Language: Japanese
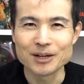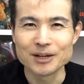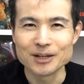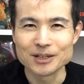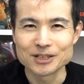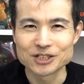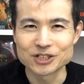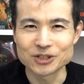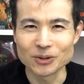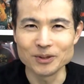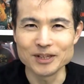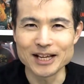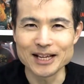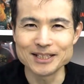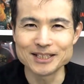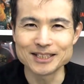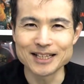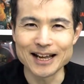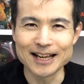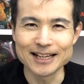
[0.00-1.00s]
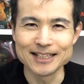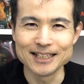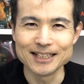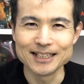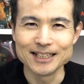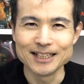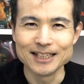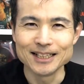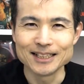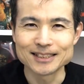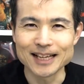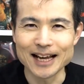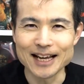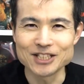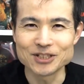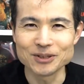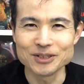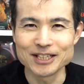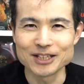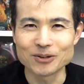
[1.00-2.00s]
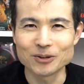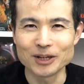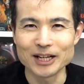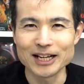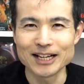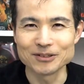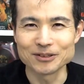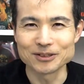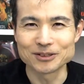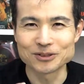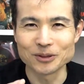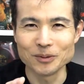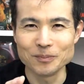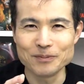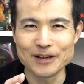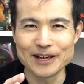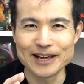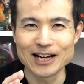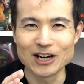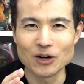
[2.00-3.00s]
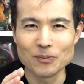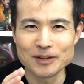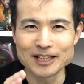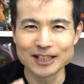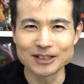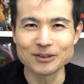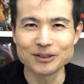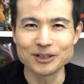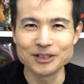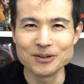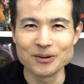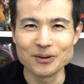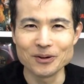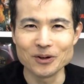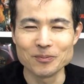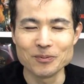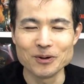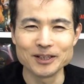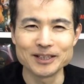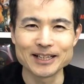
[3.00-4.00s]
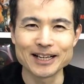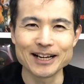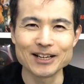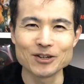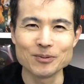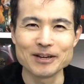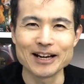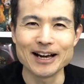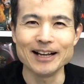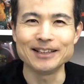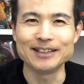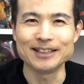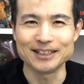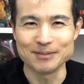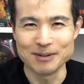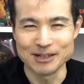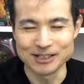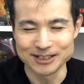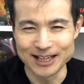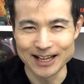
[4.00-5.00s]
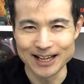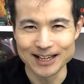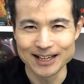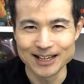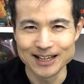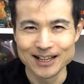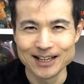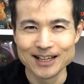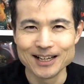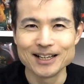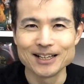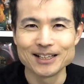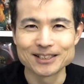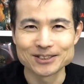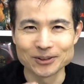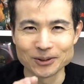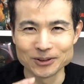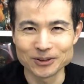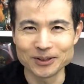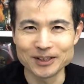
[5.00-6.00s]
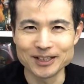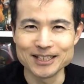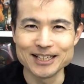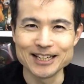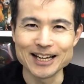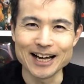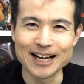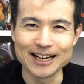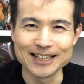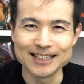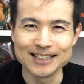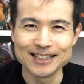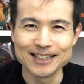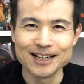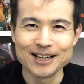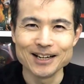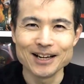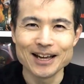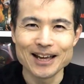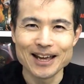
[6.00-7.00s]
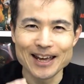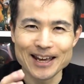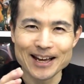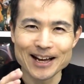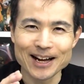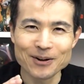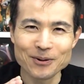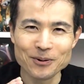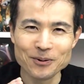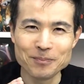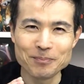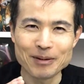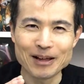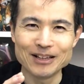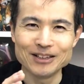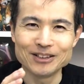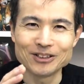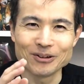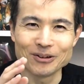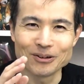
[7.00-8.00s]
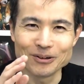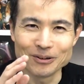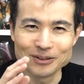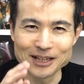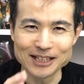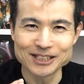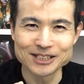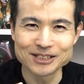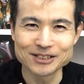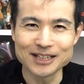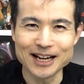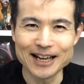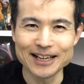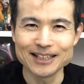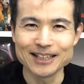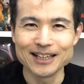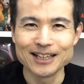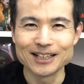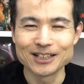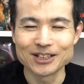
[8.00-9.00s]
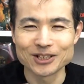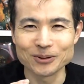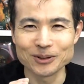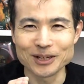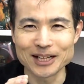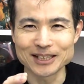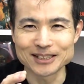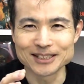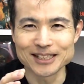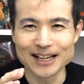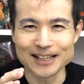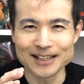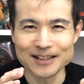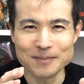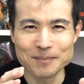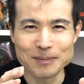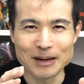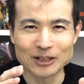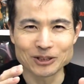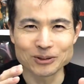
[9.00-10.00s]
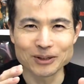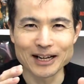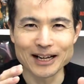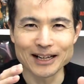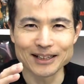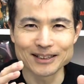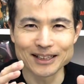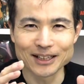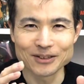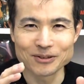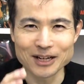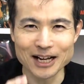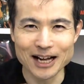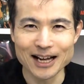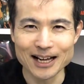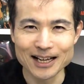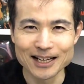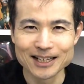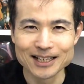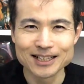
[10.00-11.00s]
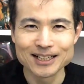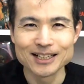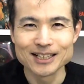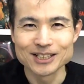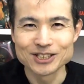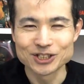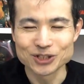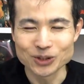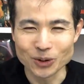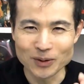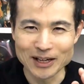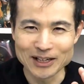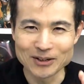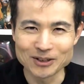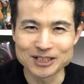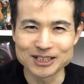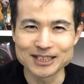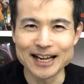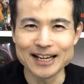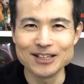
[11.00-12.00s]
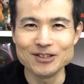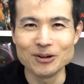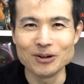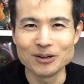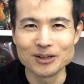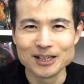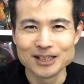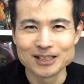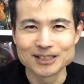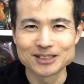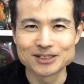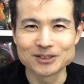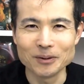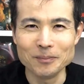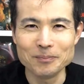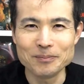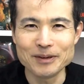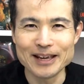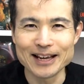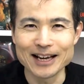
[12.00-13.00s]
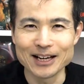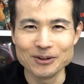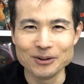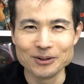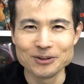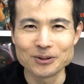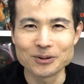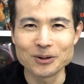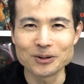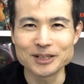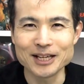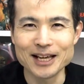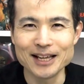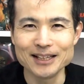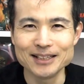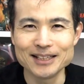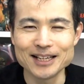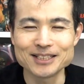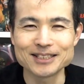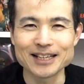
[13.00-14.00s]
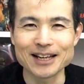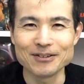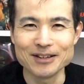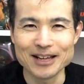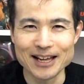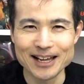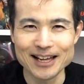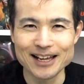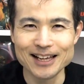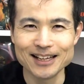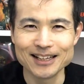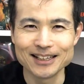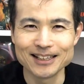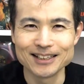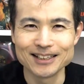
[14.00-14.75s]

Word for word: 少年時代に最初にこれらのゾンビ映画を見た時の思い出が蘇ってきまして、その時にやはり映画本編と同じくらい強烈なインパクトがあったのが昭和の時代のゾンビ映画の予告編でしたよね。